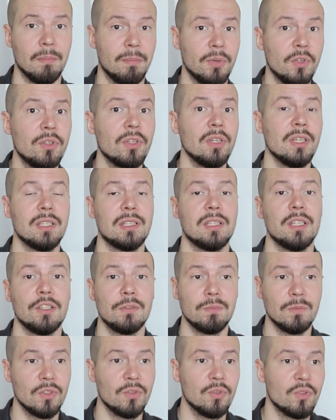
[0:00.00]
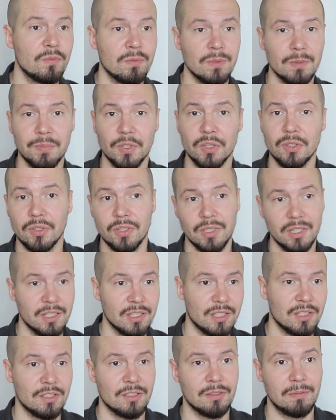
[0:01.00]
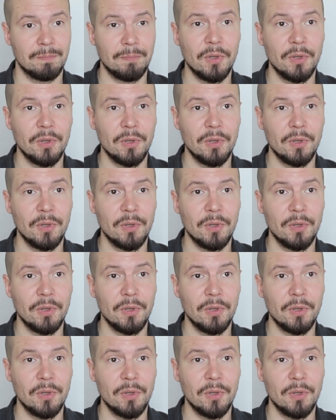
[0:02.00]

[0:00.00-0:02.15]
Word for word: Po to jesteśmy ludźmi, po to jest...